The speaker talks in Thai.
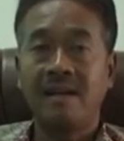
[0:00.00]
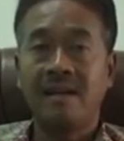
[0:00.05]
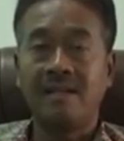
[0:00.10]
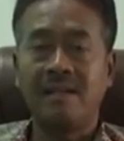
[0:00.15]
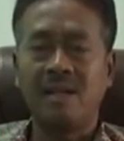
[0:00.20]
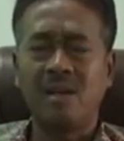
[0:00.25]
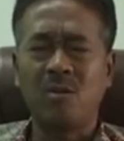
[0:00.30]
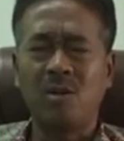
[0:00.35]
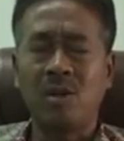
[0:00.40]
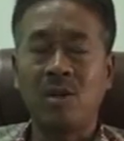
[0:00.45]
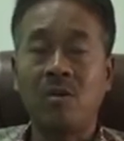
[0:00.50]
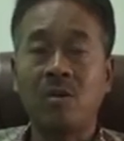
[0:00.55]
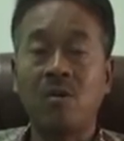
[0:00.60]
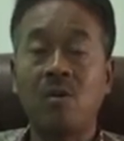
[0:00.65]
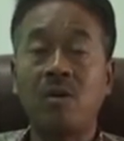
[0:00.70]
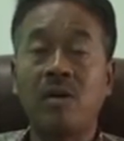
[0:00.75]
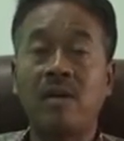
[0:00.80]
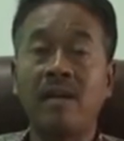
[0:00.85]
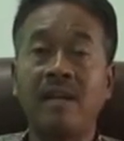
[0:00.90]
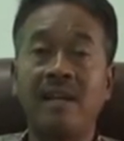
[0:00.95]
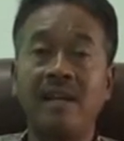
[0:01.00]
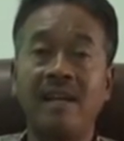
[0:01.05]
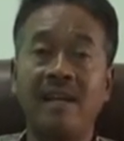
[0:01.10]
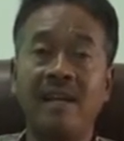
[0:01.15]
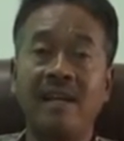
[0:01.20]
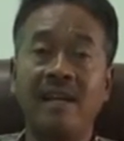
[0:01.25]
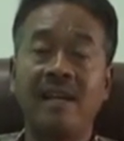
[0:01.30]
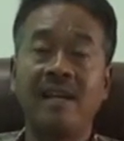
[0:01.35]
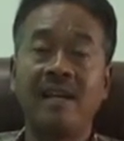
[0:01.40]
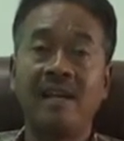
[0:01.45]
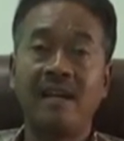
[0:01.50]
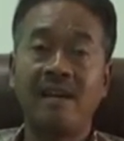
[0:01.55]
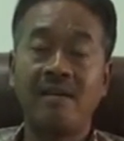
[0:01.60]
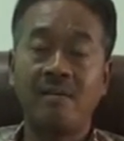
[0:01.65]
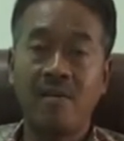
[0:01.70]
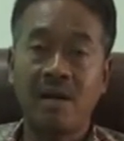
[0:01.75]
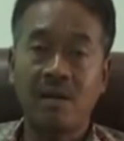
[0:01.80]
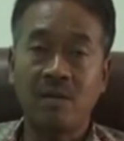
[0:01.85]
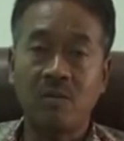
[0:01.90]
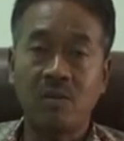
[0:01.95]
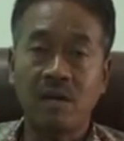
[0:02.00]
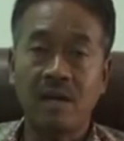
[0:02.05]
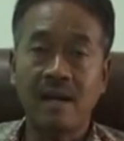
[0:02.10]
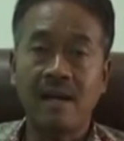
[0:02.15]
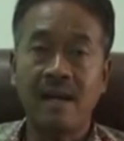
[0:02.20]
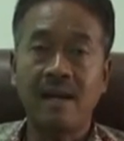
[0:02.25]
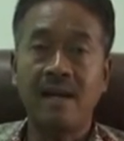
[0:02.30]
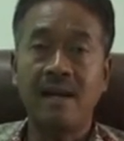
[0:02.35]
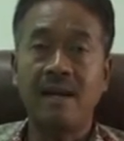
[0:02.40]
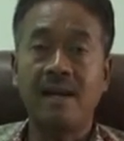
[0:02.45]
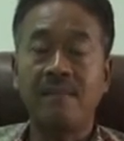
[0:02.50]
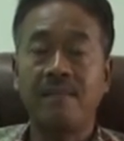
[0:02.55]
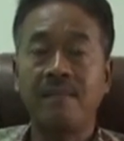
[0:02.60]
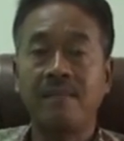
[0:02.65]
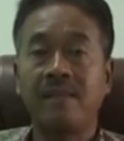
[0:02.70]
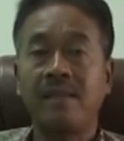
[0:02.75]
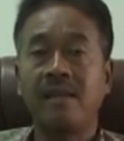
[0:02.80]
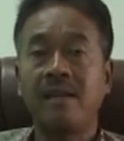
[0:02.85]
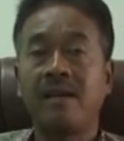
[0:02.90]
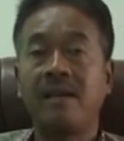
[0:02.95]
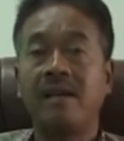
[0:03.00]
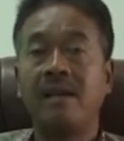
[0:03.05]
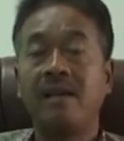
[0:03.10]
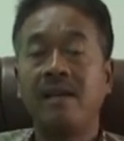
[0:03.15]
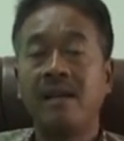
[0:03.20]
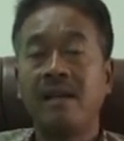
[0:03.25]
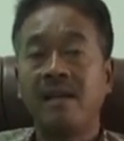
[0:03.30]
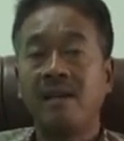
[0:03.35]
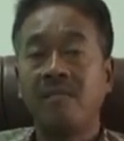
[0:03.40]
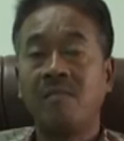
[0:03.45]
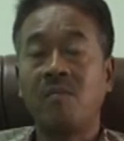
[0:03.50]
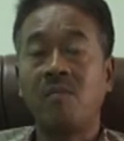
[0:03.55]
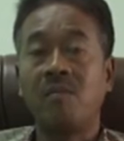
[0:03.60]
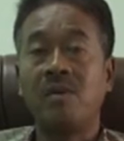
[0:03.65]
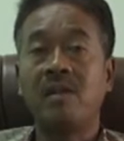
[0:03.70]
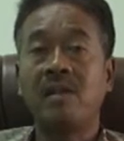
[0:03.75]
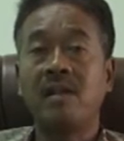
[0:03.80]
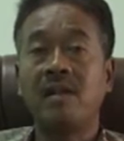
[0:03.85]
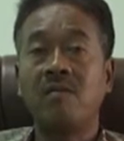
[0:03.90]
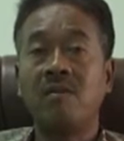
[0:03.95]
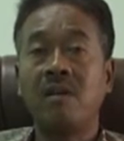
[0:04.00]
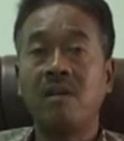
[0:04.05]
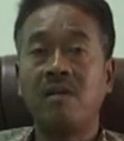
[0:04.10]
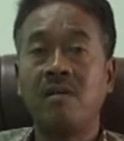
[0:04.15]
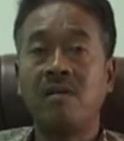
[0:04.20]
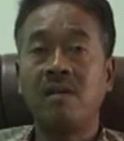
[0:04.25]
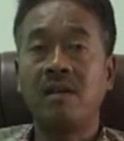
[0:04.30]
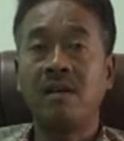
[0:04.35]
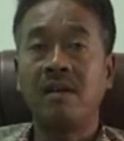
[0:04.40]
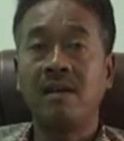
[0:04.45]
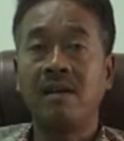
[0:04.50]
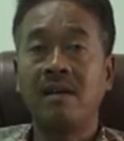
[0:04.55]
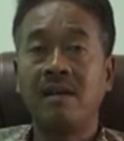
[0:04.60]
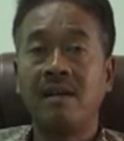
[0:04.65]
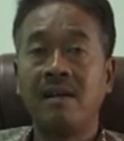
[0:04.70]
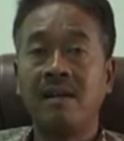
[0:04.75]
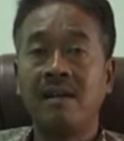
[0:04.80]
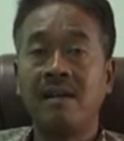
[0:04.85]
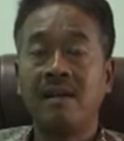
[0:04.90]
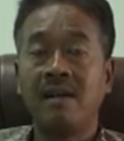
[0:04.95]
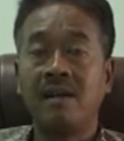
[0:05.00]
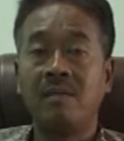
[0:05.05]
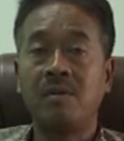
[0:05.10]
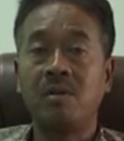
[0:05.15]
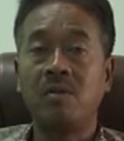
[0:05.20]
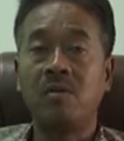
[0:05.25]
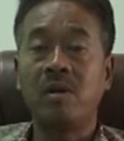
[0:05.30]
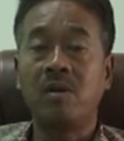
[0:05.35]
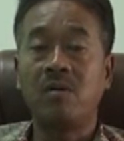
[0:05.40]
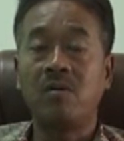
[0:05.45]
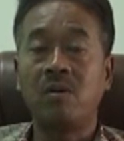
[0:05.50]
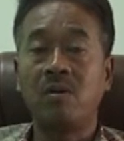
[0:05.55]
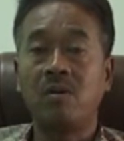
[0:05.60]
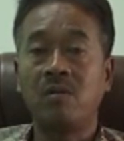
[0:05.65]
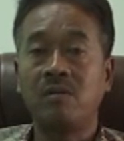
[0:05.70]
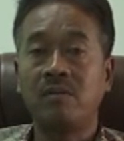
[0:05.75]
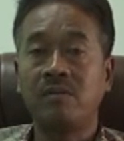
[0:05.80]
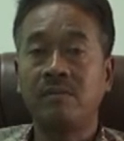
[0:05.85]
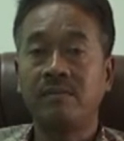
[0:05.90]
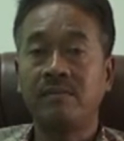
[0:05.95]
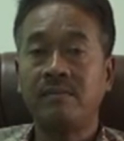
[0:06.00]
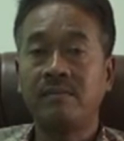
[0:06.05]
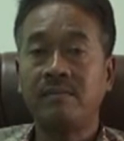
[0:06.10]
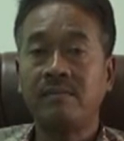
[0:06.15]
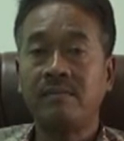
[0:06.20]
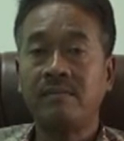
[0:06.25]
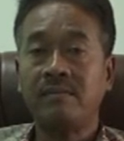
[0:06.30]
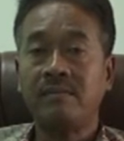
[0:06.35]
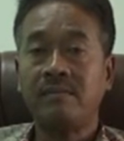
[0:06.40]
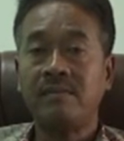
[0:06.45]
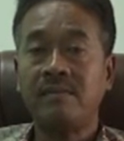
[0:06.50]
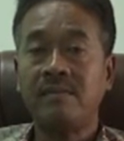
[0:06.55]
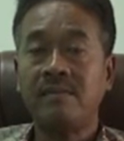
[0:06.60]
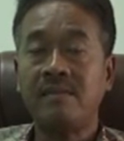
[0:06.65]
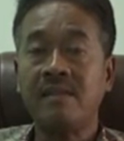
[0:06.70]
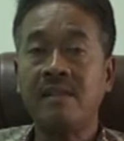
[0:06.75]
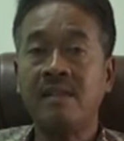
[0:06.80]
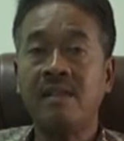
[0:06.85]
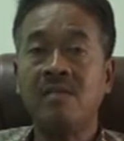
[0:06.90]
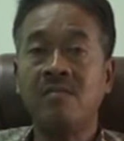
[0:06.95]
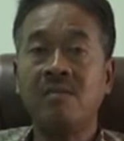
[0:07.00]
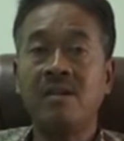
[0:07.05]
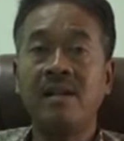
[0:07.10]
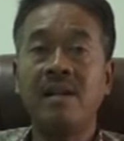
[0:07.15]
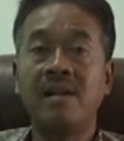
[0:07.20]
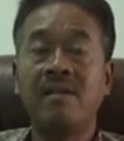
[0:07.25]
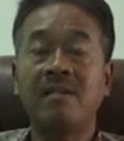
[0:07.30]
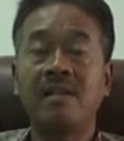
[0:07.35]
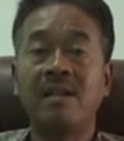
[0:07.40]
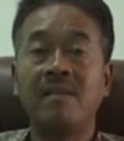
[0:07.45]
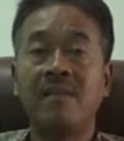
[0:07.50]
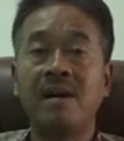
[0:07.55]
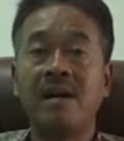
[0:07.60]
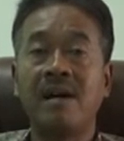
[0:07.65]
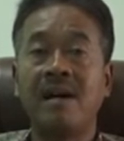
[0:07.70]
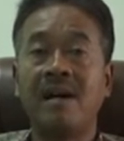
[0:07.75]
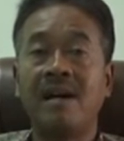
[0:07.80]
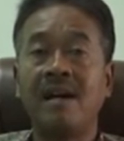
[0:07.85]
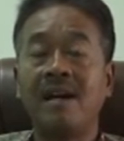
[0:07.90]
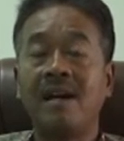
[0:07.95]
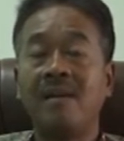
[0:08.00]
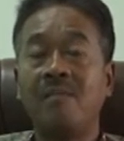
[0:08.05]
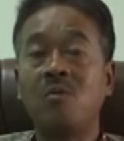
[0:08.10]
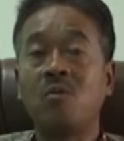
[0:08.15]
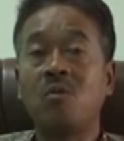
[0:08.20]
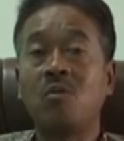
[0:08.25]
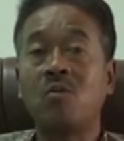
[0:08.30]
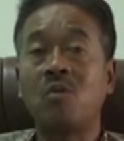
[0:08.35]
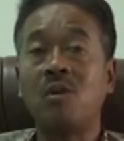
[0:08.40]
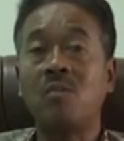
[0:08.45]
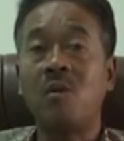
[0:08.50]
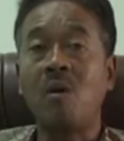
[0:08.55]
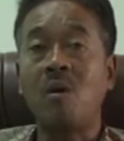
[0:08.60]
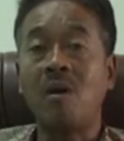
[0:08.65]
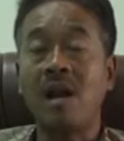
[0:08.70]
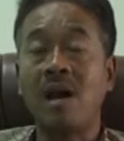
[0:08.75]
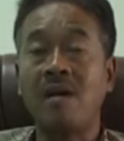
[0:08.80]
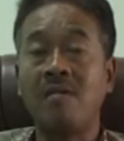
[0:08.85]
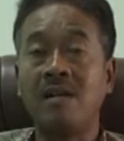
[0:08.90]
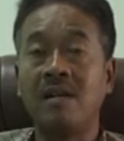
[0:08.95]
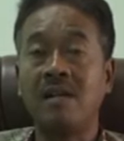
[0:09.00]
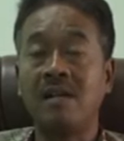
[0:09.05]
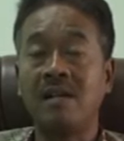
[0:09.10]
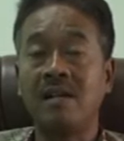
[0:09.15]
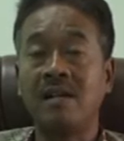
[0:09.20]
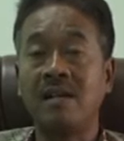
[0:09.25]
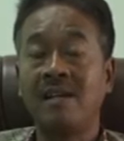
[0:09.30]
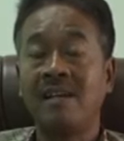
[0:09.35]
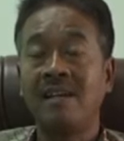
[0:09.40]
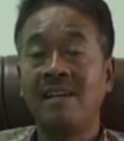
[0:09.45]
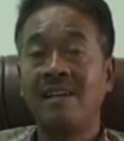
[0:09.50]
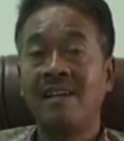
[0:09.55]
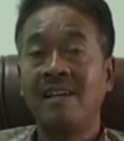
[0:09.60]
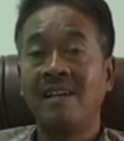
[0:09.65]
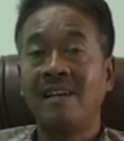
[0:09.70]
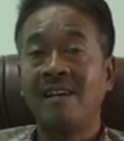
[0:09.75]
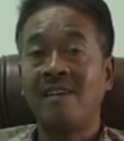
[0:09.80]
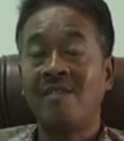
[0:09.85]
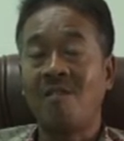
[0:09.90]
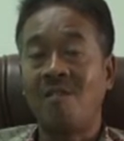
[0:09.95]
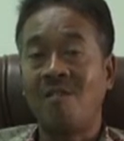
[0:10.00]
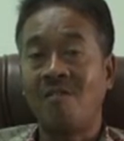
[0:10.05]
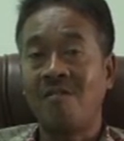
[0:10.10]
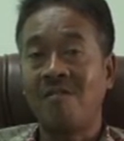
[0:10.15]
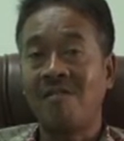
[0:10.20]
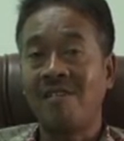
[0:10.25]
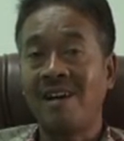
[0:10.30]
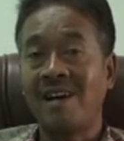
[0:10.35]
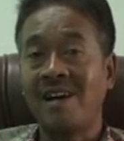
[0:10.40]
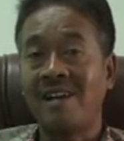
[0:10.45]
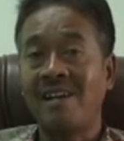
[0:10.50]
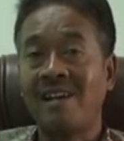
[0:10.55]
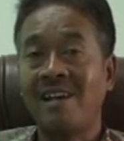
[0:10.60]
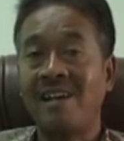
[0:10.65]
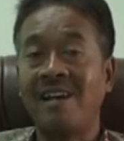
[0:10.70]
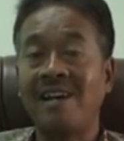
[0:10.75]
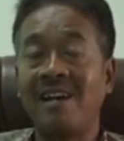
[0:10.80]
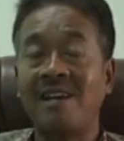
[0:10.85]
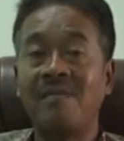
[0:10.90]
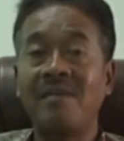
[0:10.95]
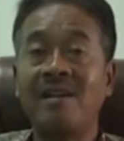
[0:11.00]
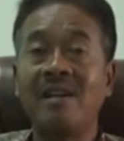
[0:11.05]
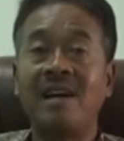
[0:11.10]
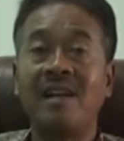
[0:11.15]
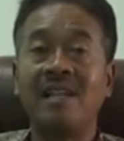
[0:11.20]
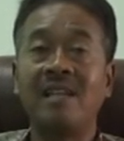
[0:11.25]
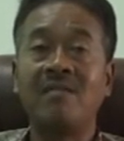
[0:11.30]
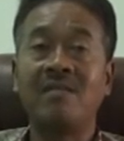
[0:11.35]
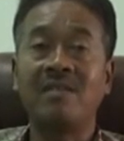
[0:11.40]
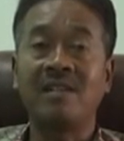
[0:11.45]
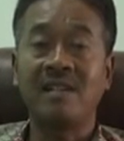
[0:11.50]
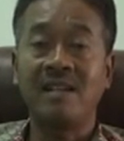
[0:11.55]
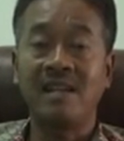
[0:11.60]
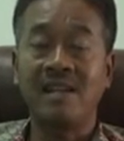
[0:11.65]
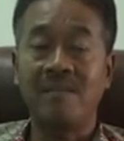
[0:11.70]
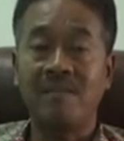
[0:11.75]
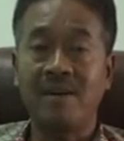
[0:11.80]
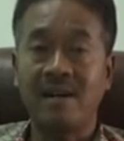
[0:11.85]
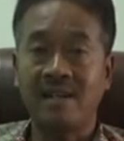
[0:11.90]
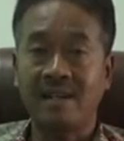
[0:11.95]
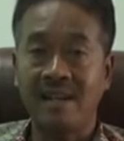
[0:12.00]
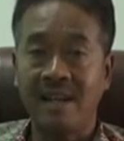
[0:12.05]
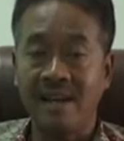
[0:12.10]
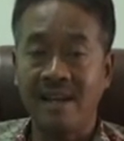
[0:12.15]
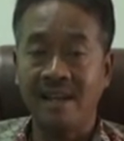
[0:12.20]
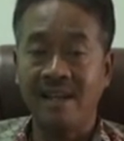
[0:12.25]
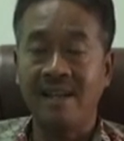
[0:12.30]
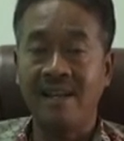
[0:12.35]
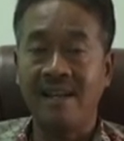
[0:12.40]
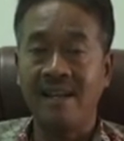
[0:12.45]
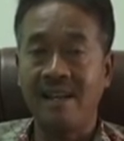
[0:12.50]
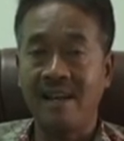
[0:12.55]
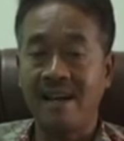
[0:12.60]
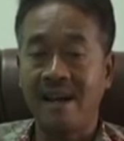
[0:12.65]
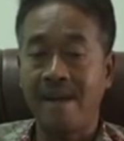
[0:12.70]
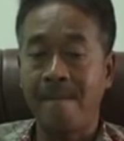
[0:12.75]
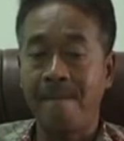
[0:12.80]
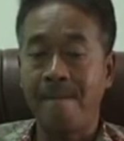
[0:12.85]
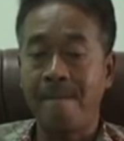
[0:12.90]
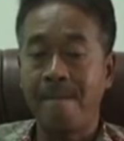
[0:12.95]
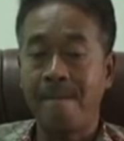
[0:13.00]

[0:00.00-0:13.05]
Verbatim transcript: ชาวรวยโกโลกที่กรักทุกท่านนะครับ ผมริชานนน้อยนักประรวยโกโลก วันนี้ก็จะมาพูด คุย บอกเล่าเรื่องของการแก้ไขปัญหาจังหวัดชายแดนภาคใต้นะครับ